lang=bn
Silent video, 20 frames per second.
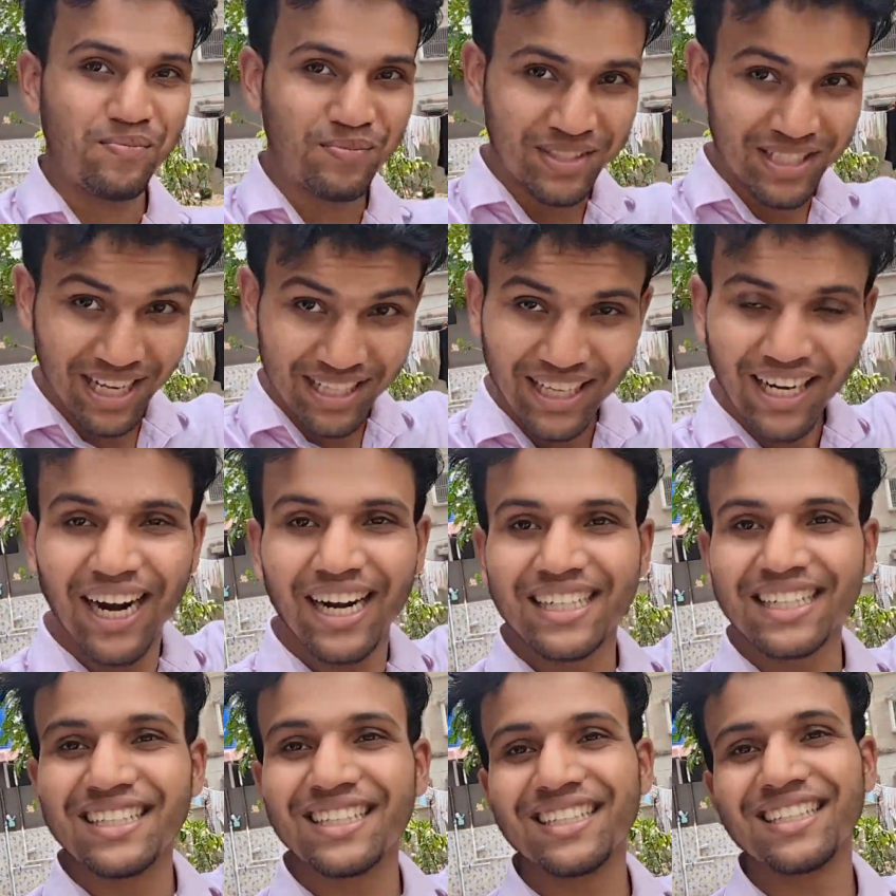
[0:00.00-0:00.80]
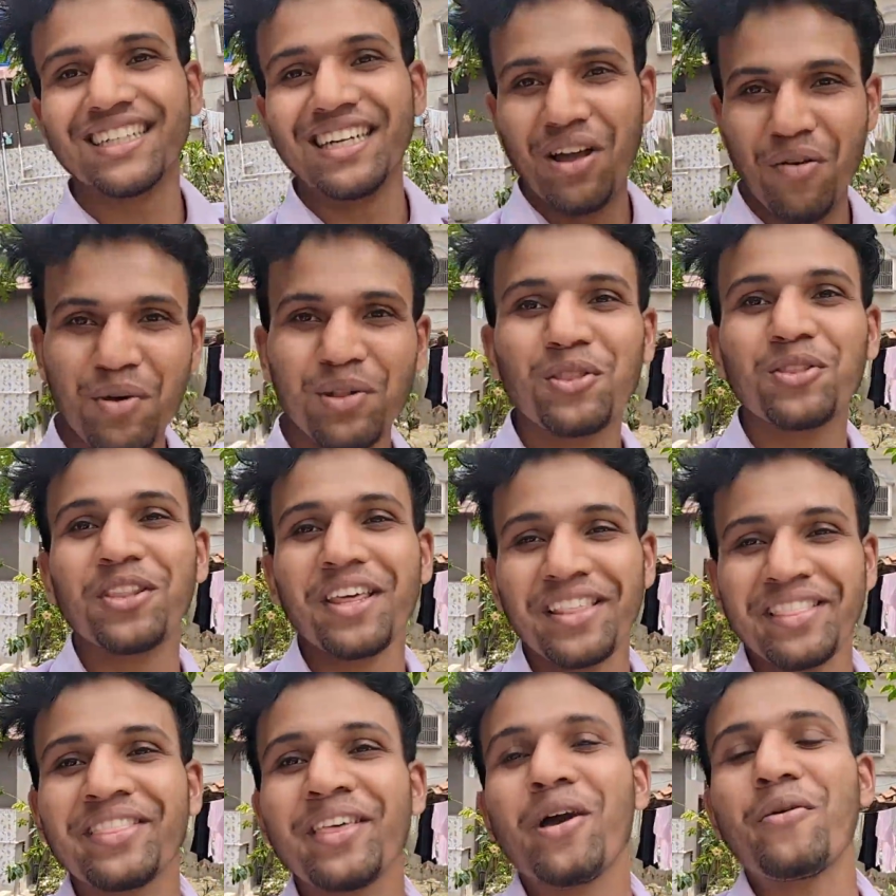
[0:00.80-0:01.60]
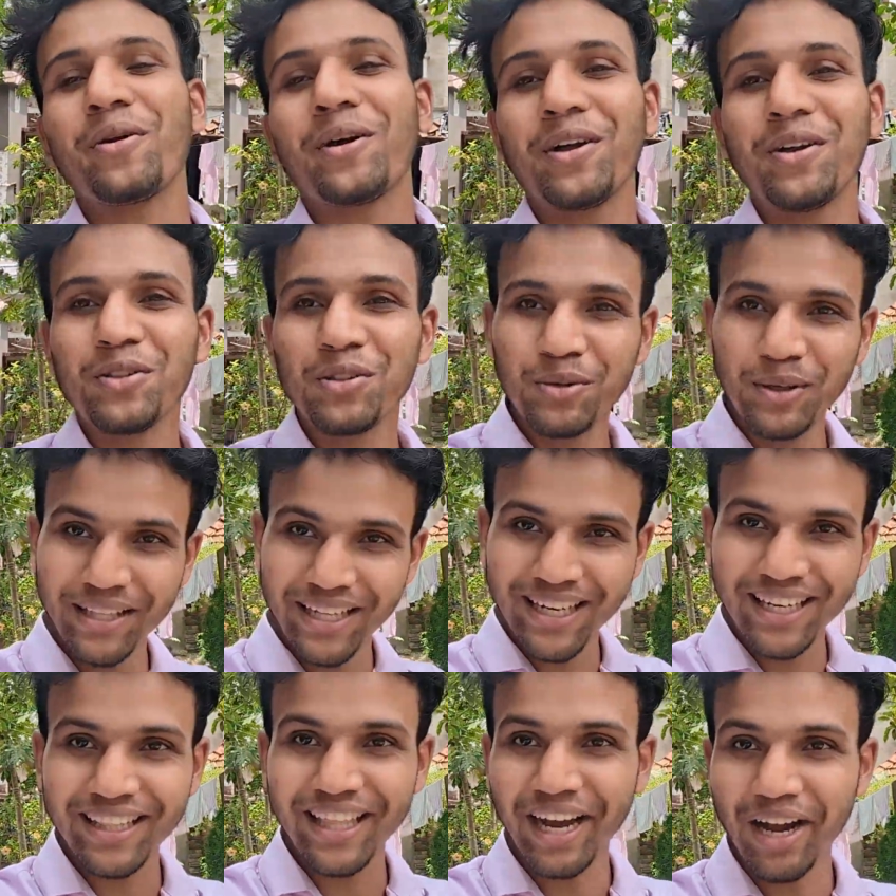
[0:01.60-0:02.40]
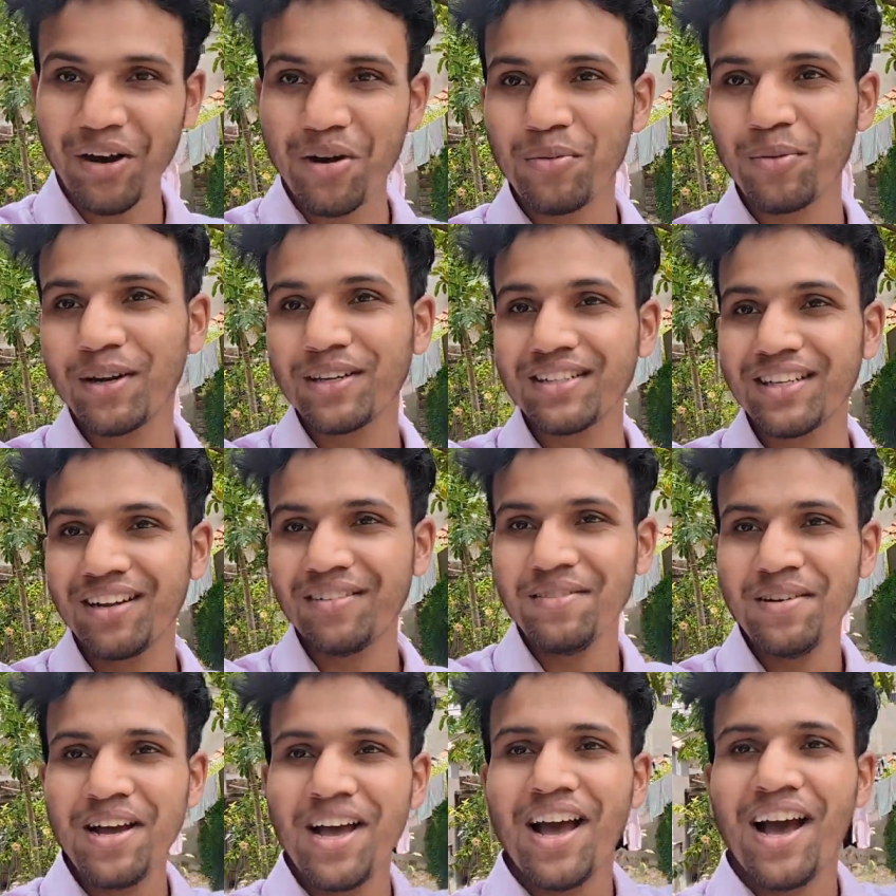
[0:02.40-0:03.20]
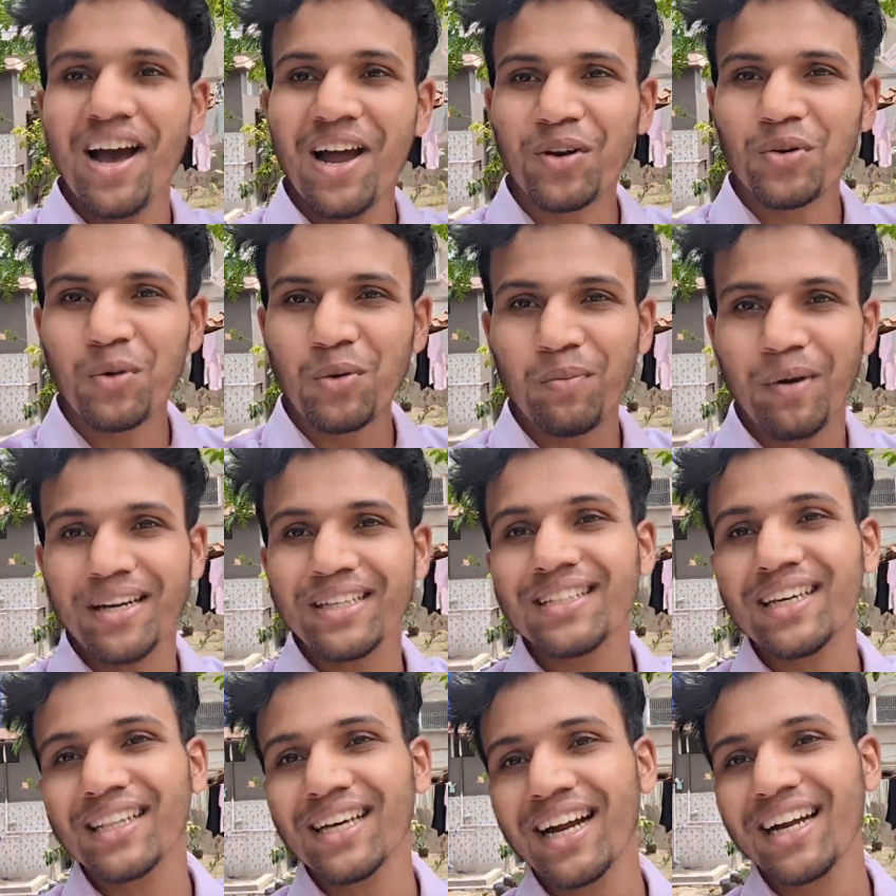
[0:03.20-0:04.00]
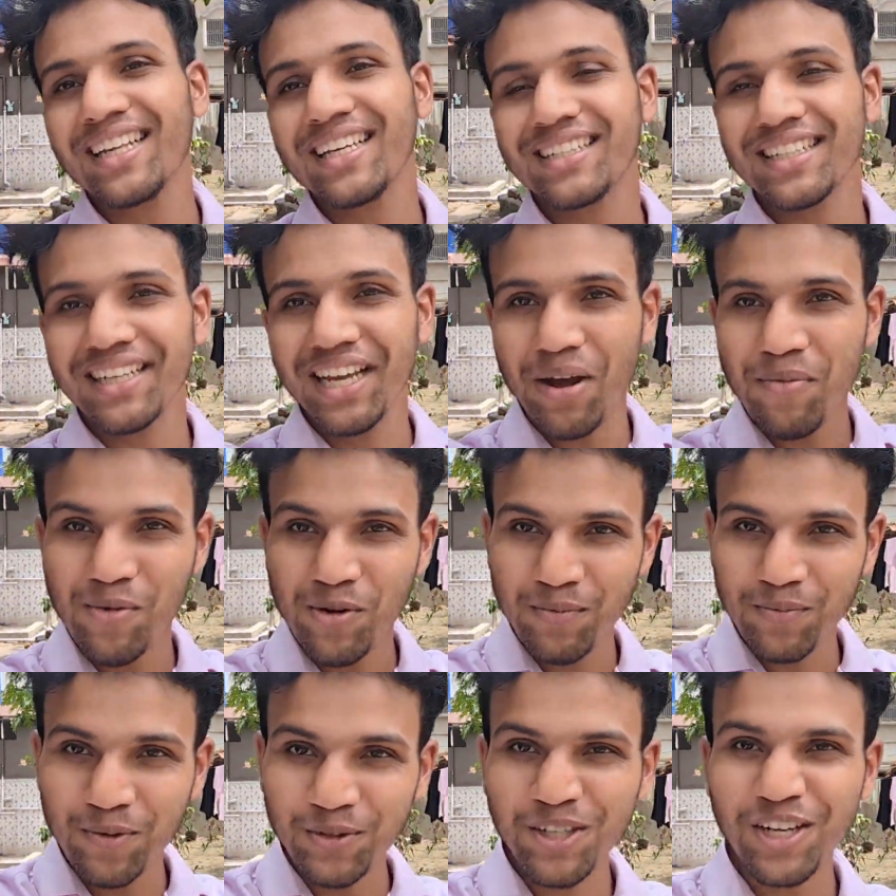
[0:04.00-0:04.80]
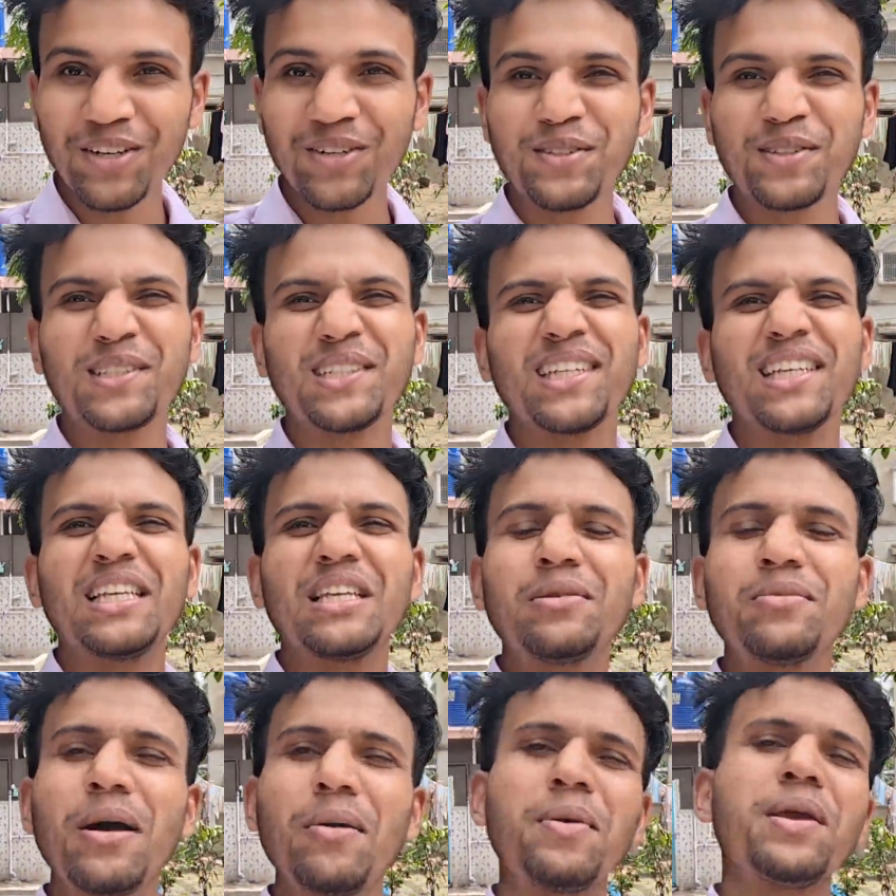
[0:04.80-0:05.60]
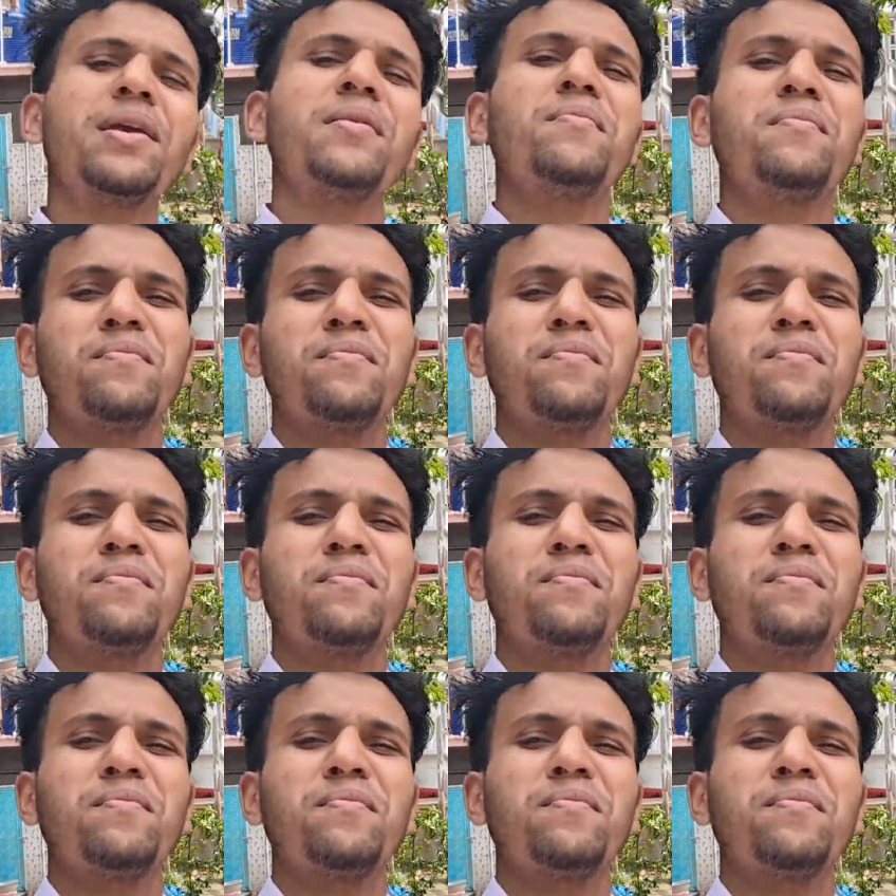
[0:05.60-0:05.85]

ছাতা খাটিয়েছে সেটা আমার তো দেখতে হবে কারণ তোমাদেরকে দেখাবো বলেছিলাম আর কোন পার্টি ছাতা খাটিয়েছে কেমন প্রচার করছে কিভাবে